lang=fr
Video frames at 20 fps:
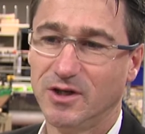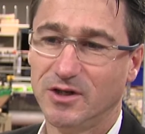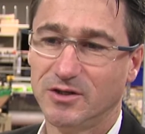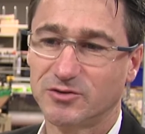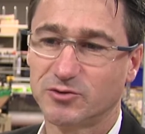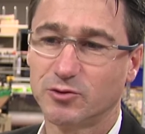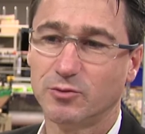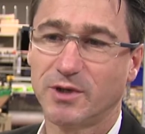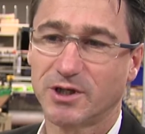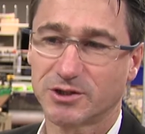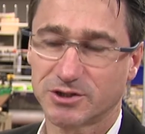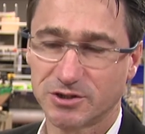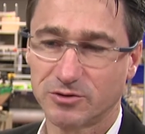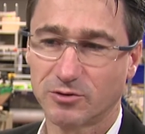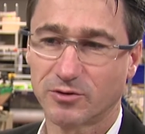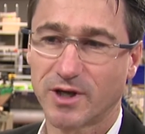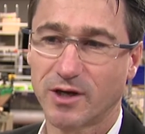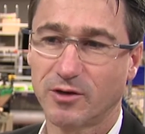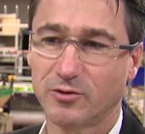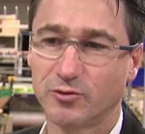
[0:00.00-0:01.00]
Ce marché
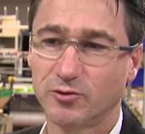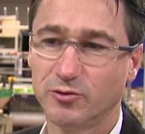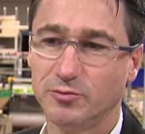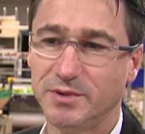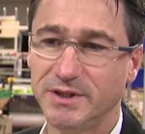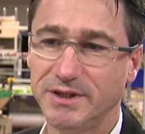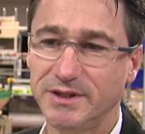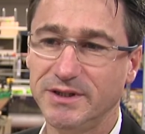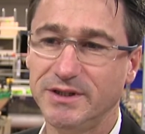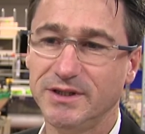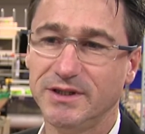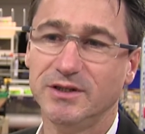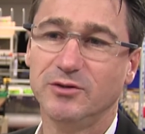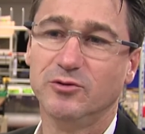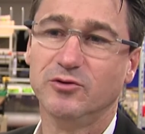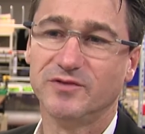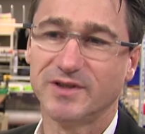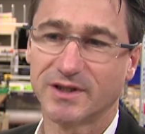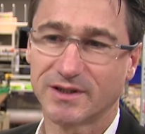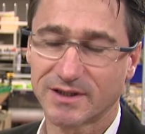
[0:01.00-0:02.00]
dans 42 pays, il
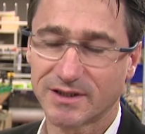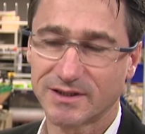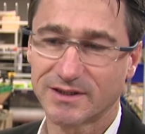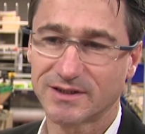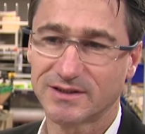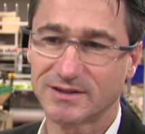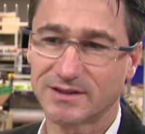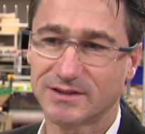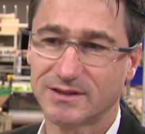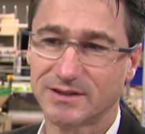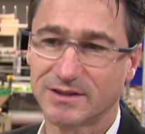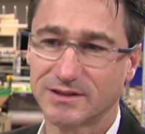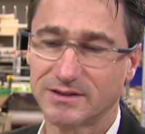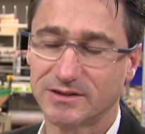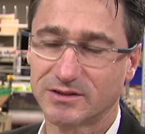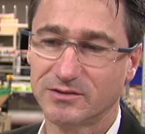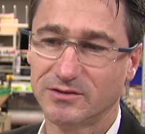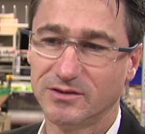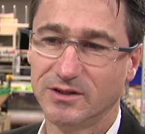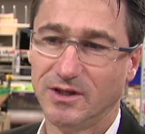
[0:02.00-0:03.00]
devient très très
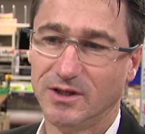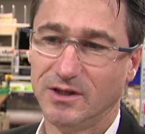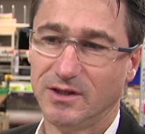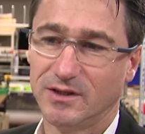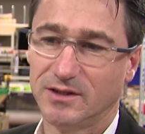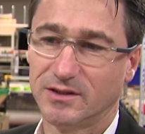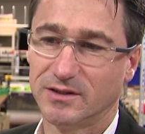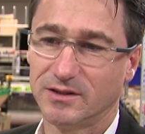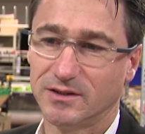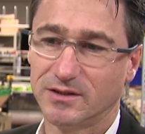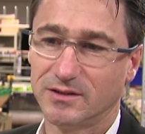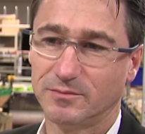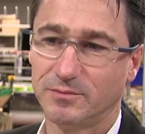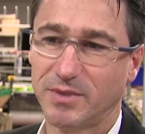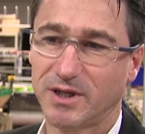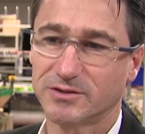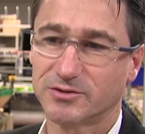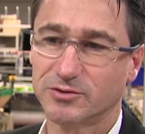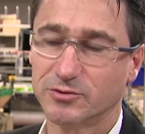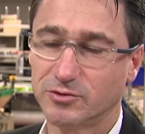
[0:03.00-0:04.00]
intéressant euh,
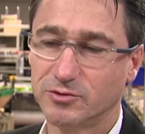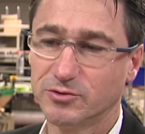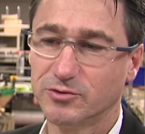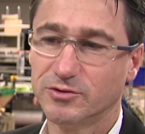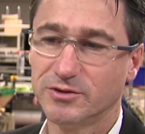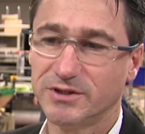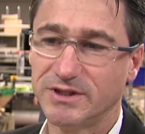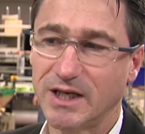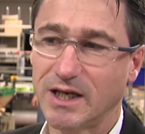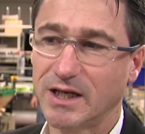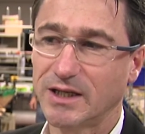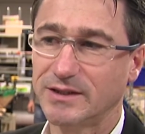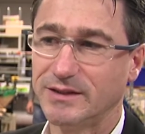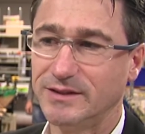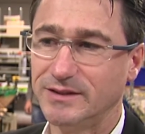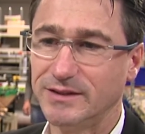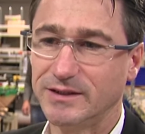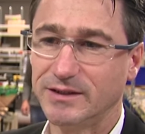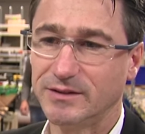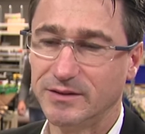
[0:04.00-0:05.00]
parce qu'il y a
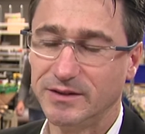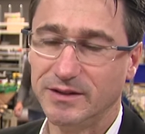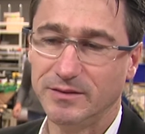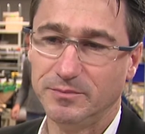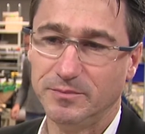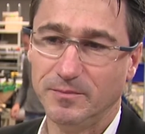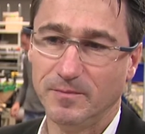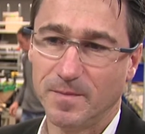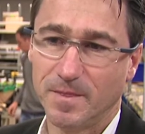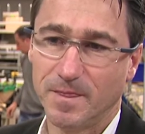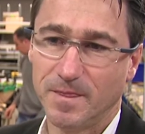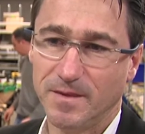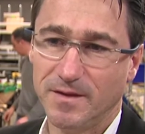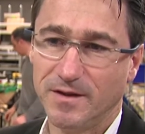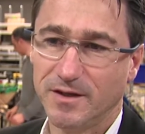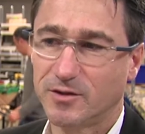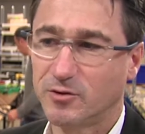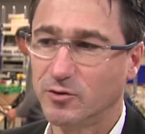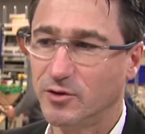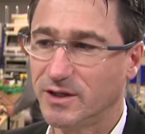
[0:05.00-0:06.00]

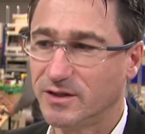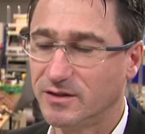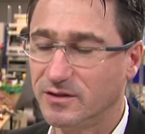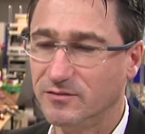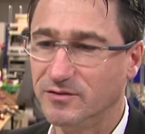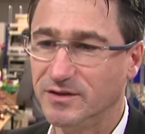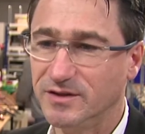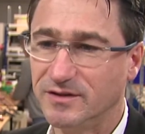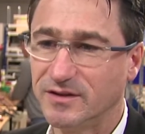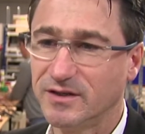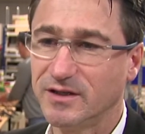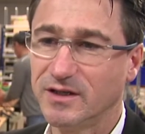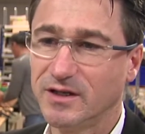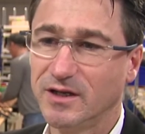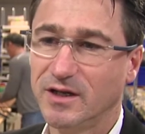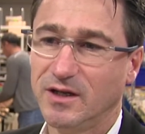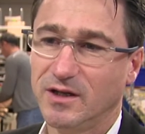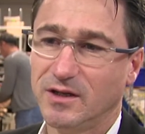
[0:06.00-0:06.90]
des, collectivités